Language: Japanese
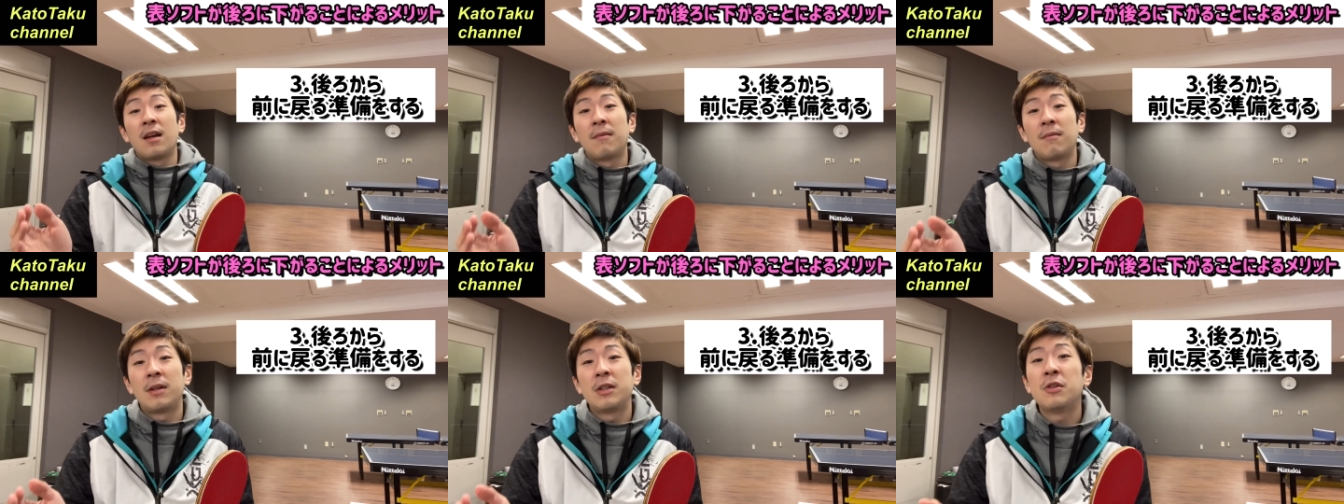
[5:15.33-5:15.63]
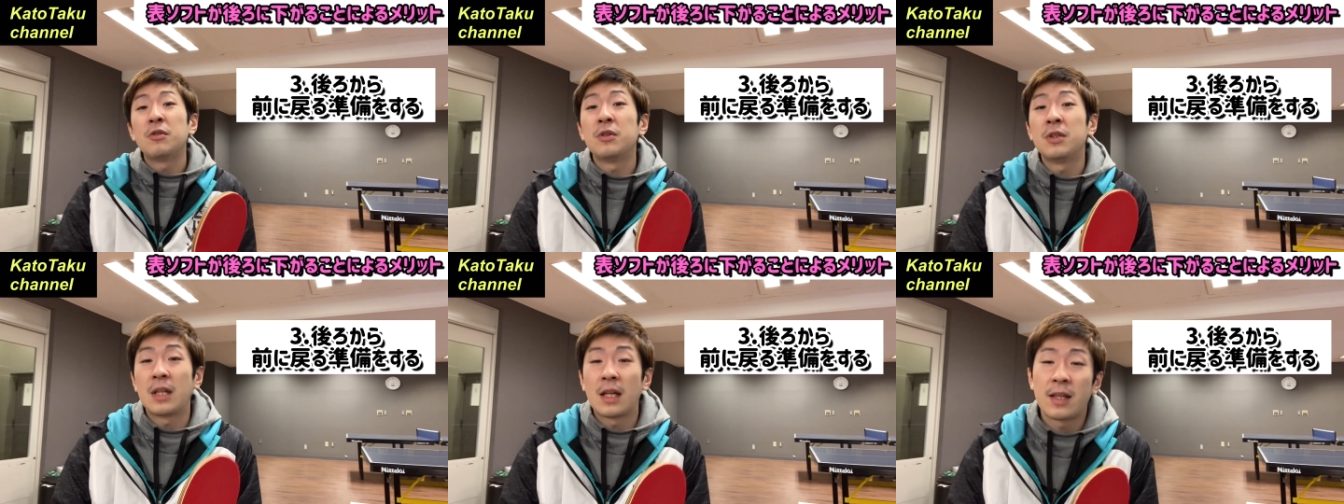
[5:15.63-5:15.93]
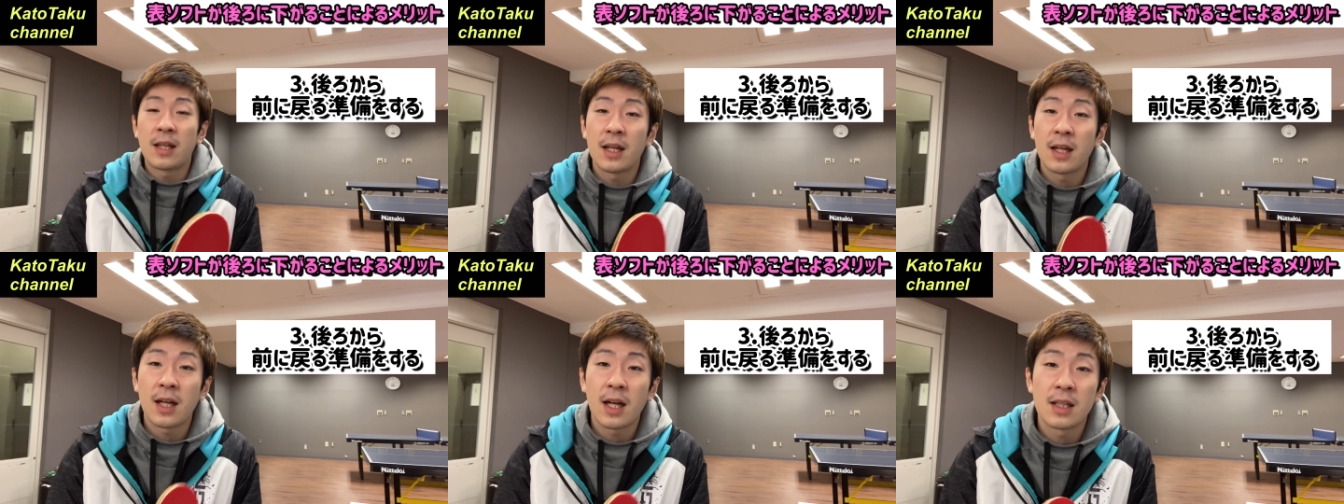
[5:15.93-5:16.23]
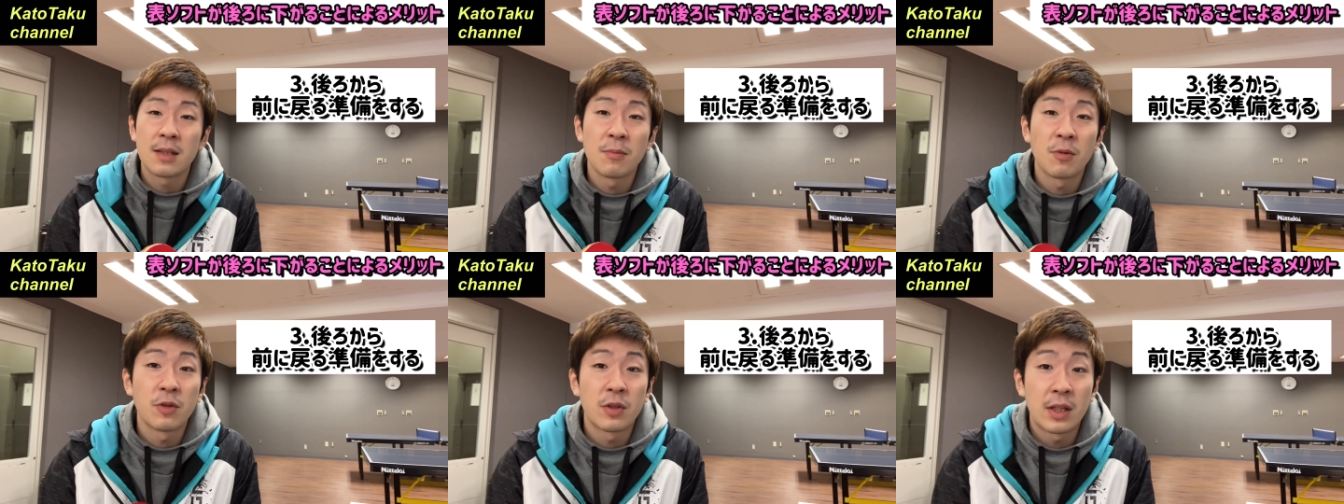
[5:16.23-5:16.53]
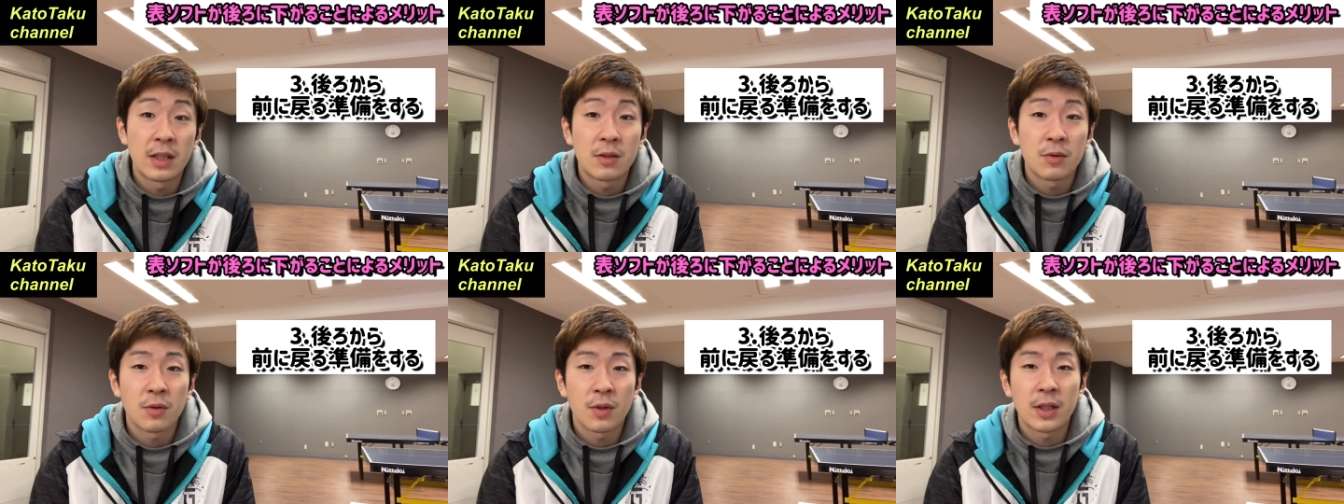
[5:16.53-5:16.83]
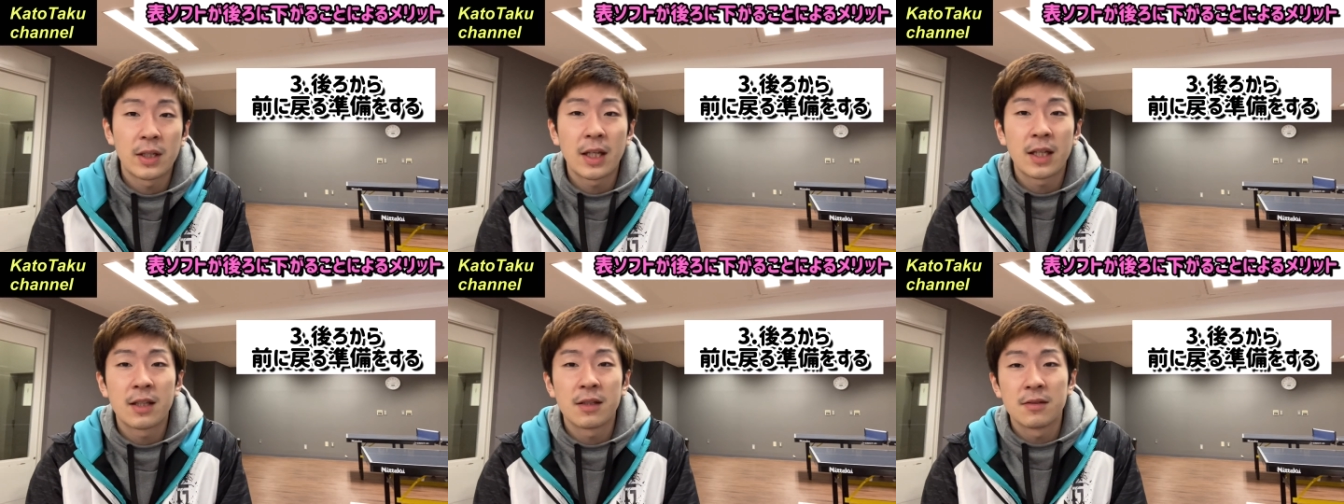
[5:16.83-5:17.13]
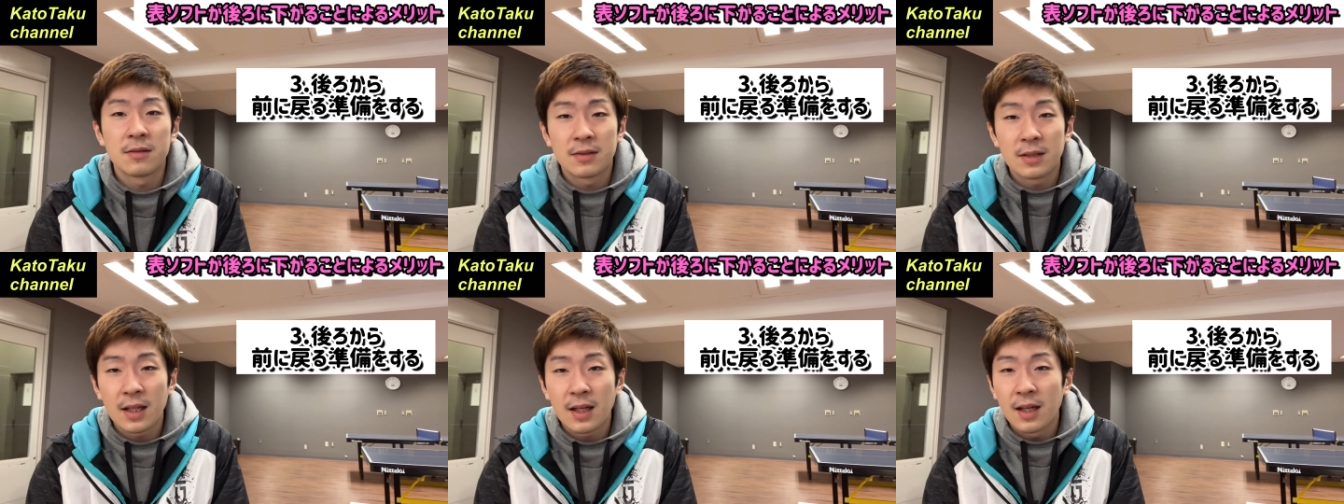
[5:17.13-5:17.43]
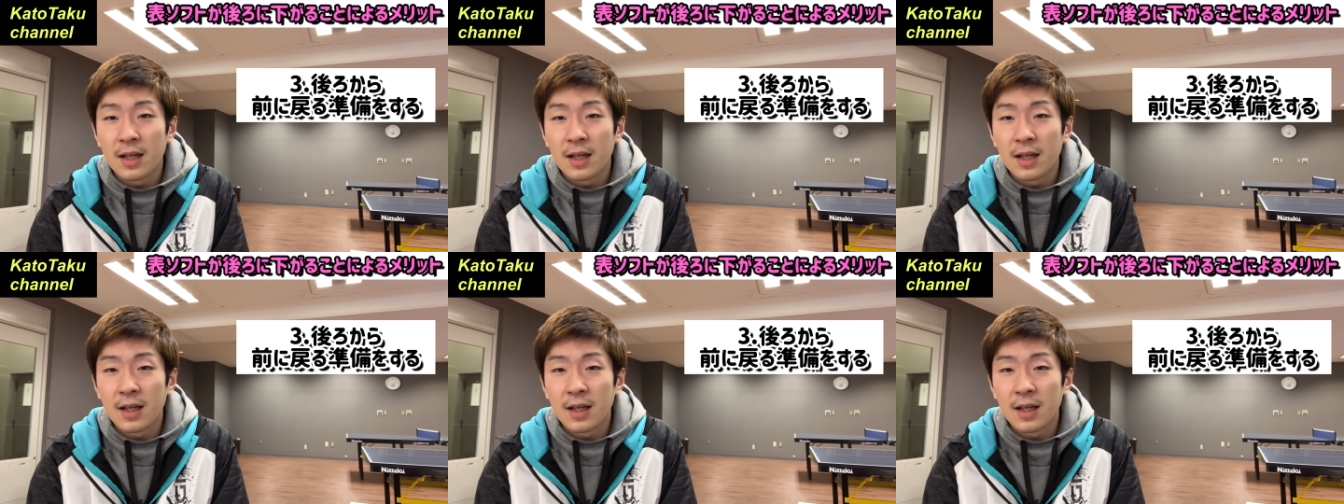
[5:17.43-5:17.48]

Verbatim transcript: まあ、有利な展開に持っていくことができるんで